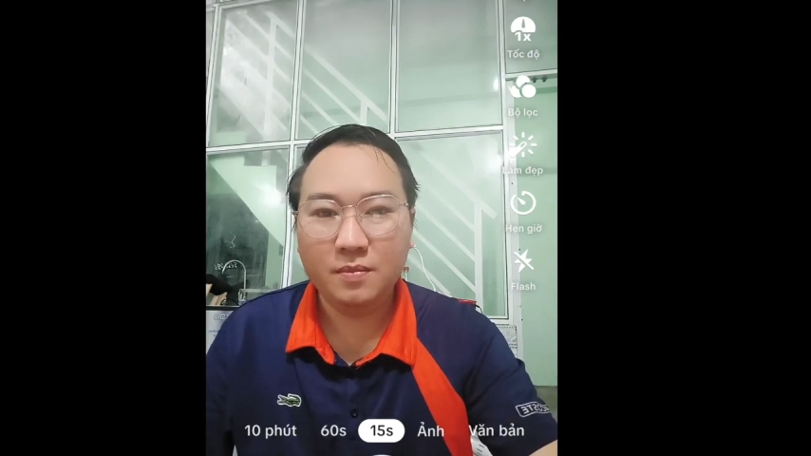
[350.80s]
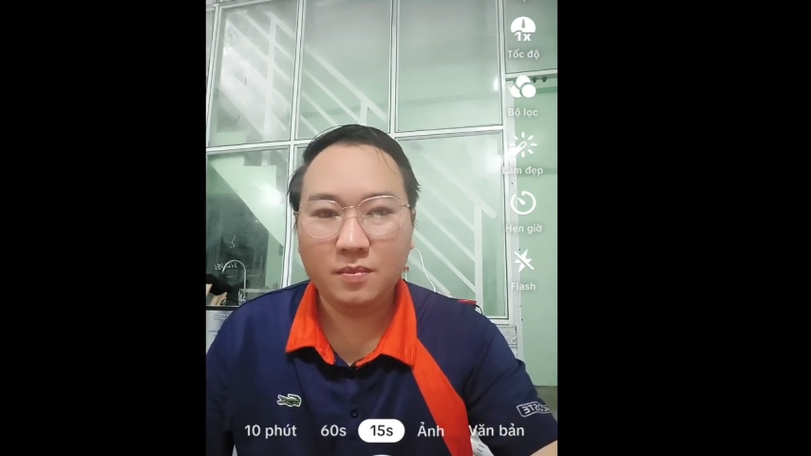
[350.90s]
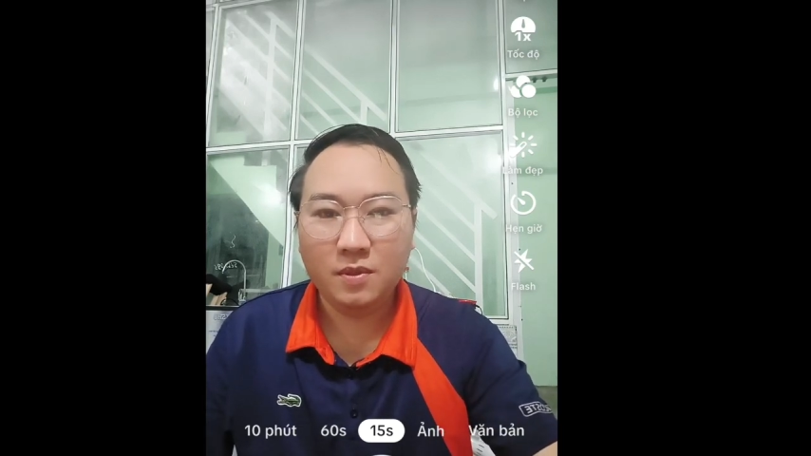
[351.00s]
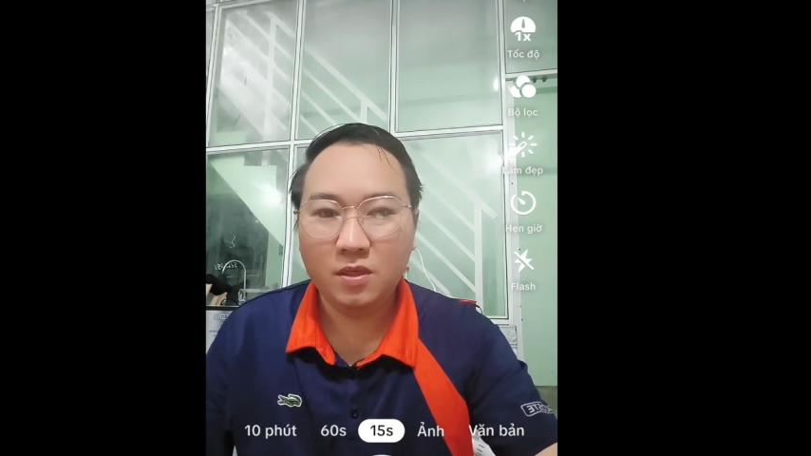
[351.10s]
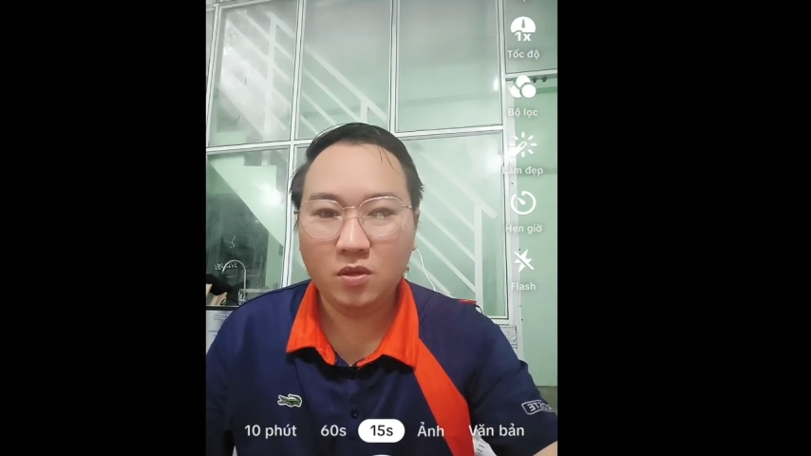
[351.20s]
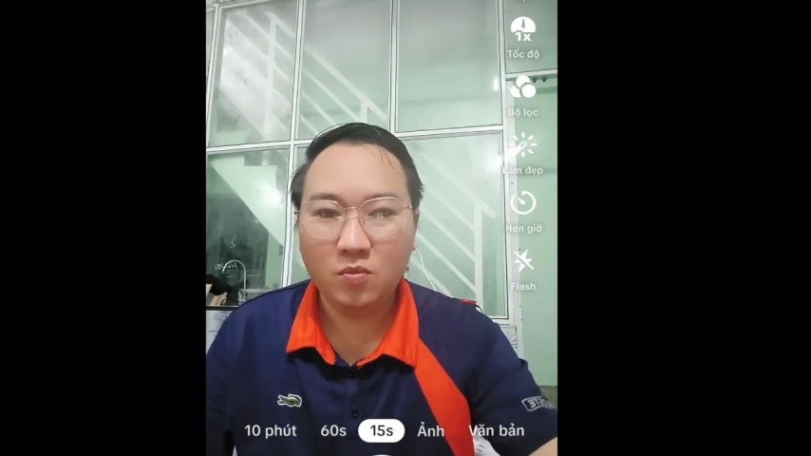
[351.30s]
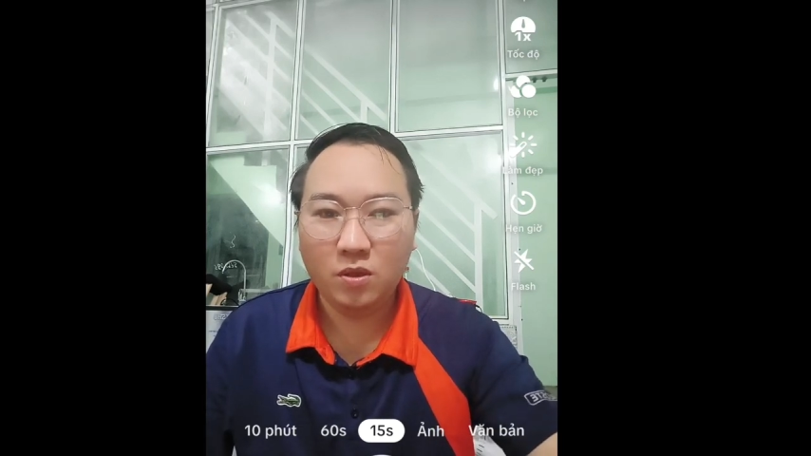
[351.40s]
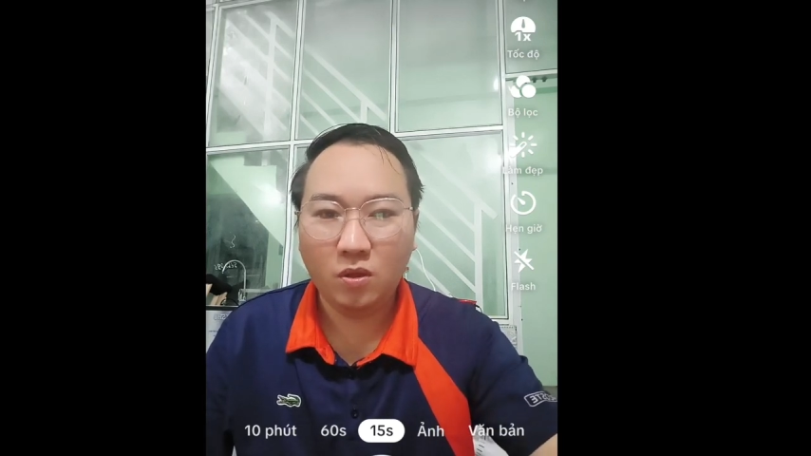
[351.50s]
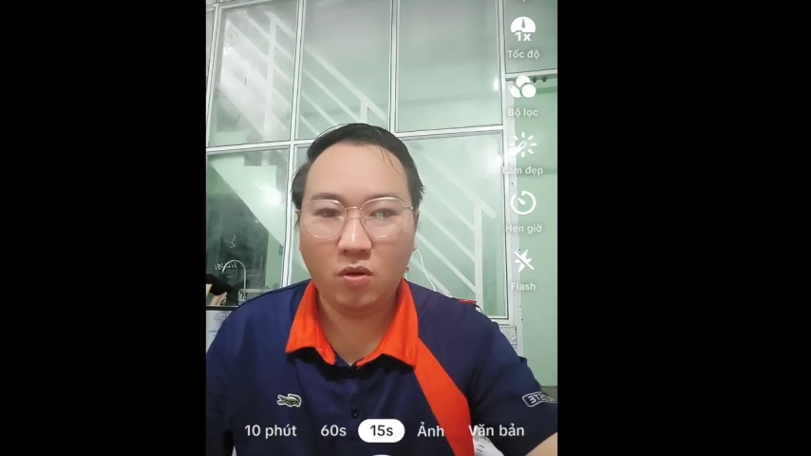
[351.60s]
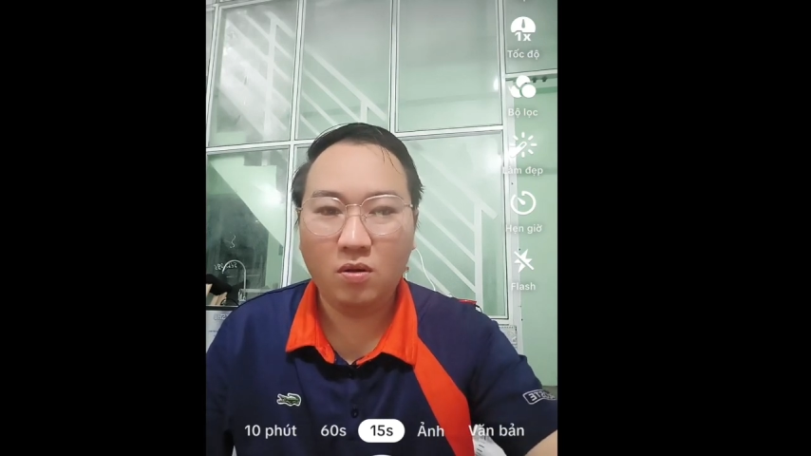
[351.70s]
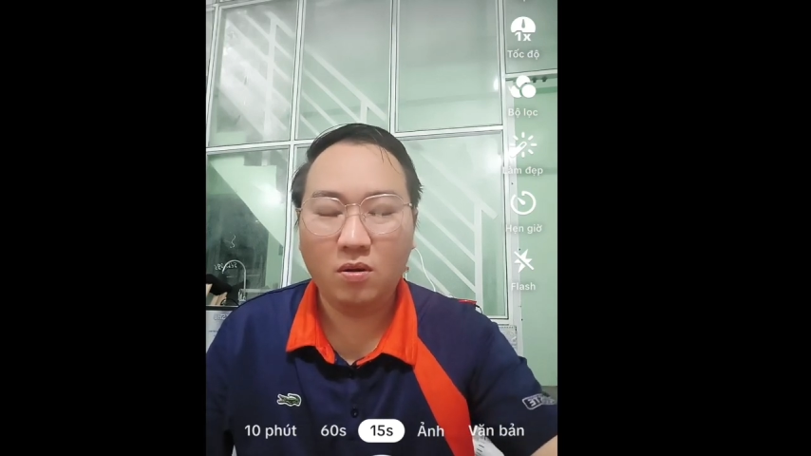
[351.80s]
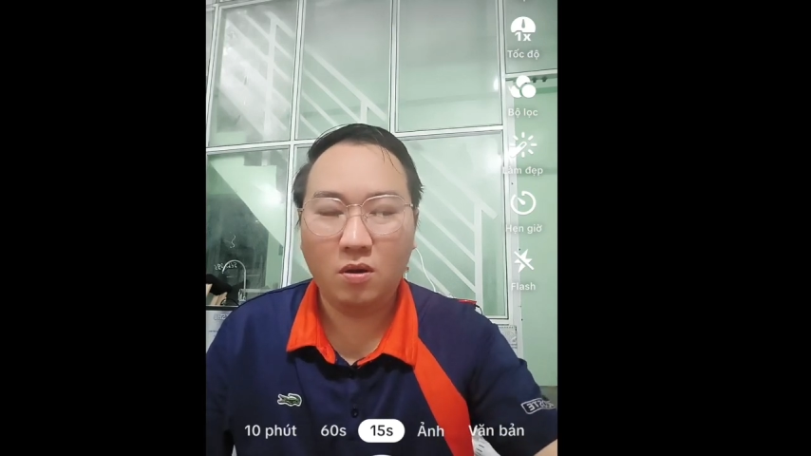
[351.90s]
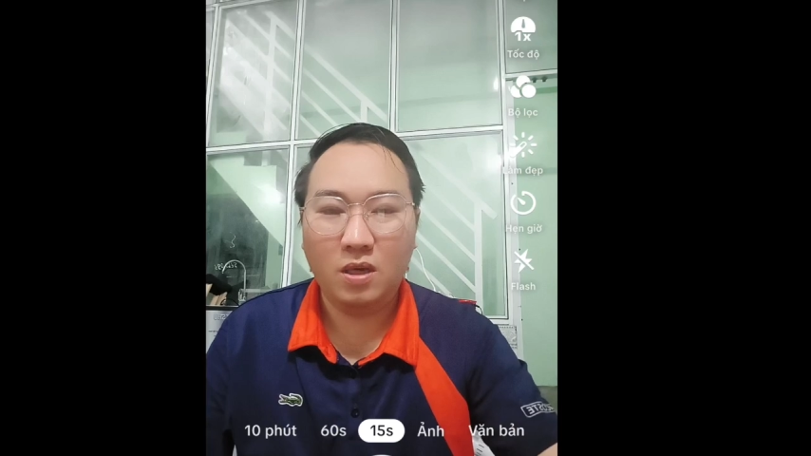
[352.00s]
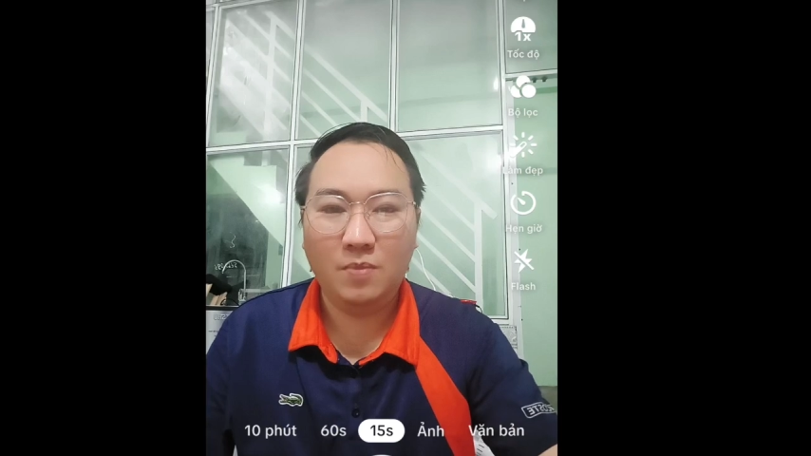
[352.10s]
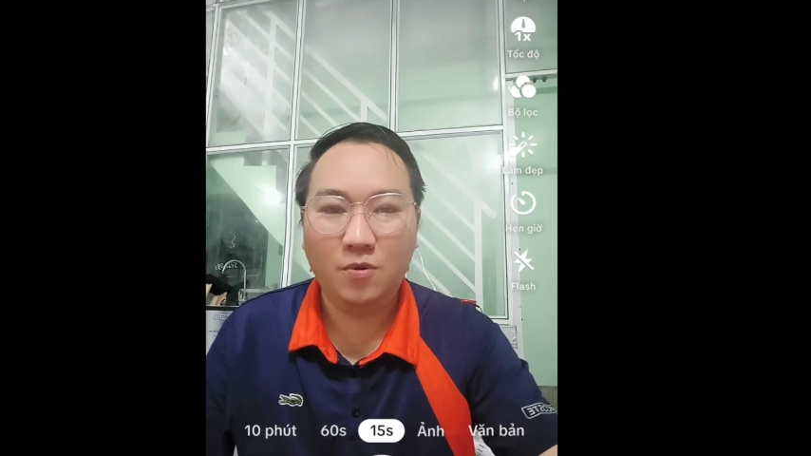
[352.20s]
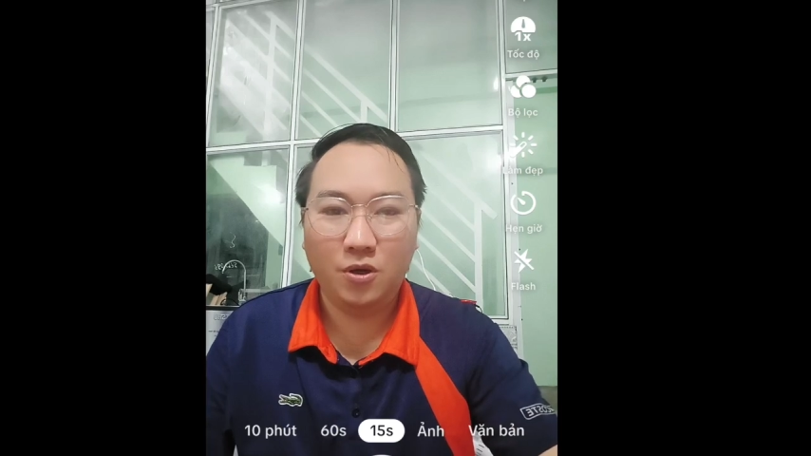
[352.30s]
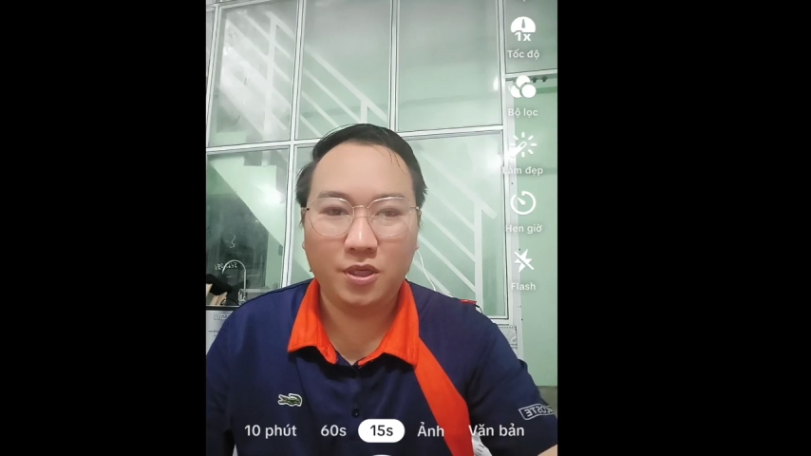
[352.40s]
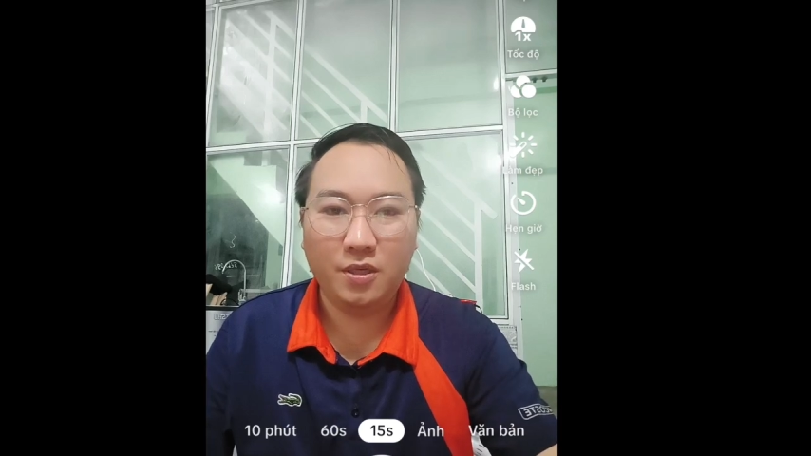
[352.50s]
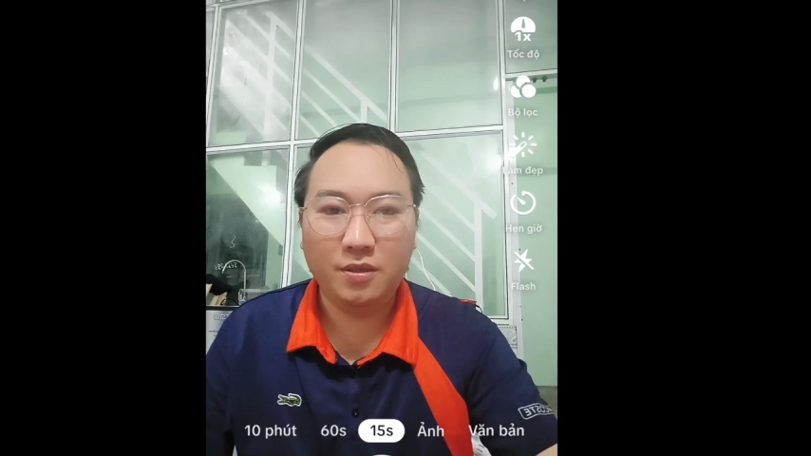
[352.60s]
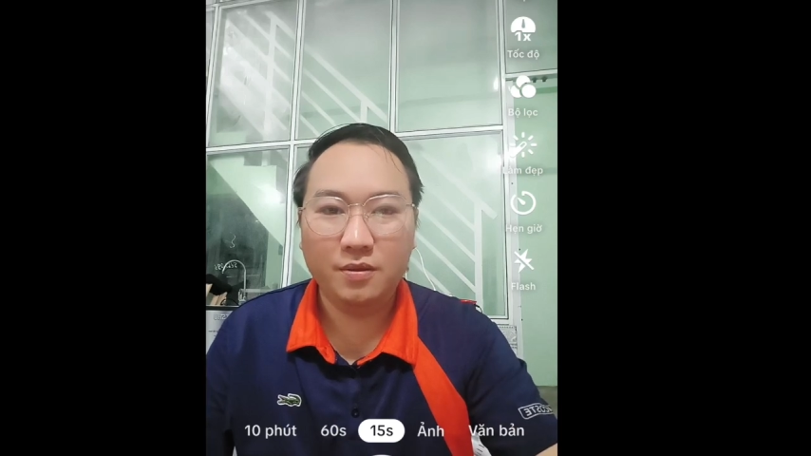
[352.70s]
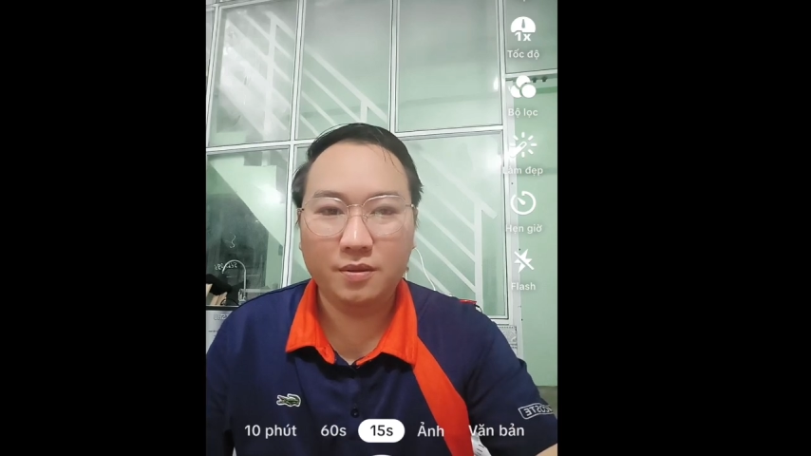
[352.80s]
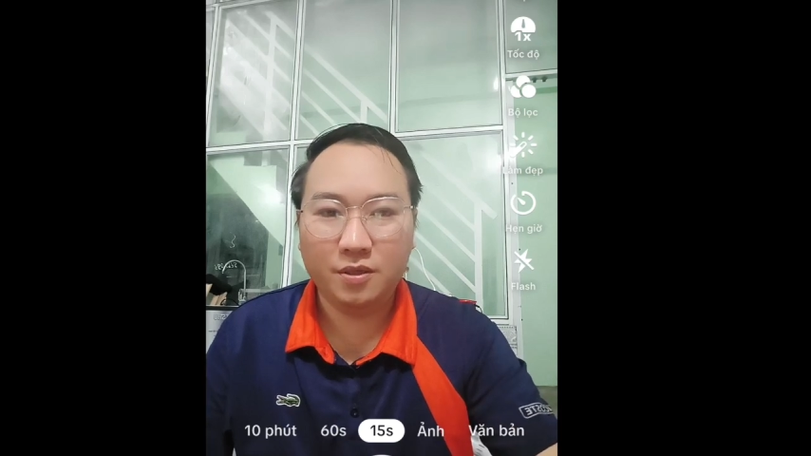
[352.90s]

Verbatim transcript: nếu có một đầu khó kế phỏ xì